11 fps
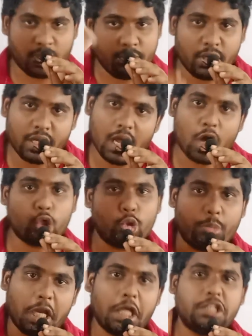ப்ரிலிமினரி
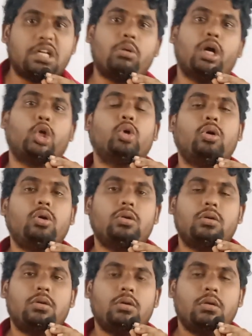ஆகட்டும் மெயின் எக்ஸாம் ஆகட்டும்
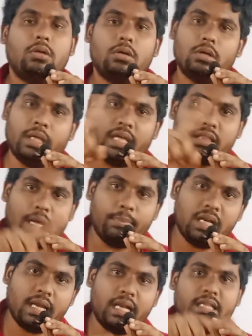நீங்கள்
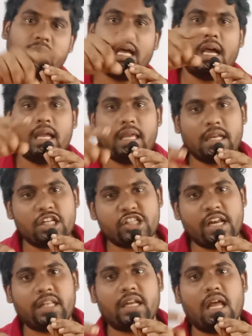தமிழ்லையும் எழுதிக்கலாம்
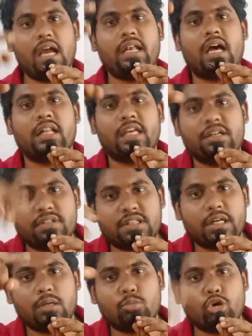இங்கிலீஷ்லையும் எழுதிக்கலாம் இல்லை அந்த
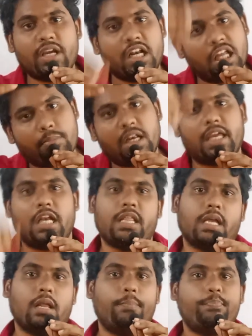இருபத்தி ரெண்டு மொழிகள்லையுமே நீங்கள்
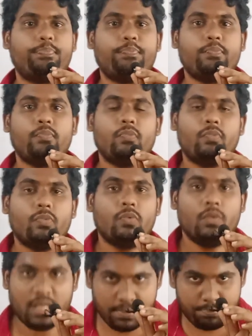எழுதிக்கலாம்
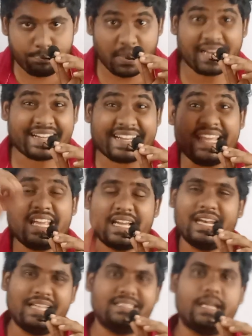இப்போ
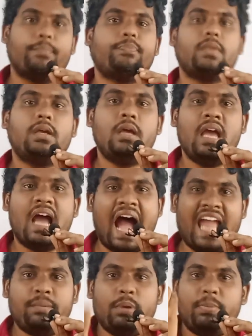கிளரிக்கல் எக்ஸாம்
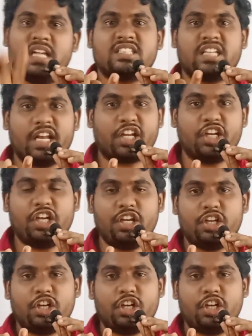ஐபிபிஎஸ் கிளர்க்கு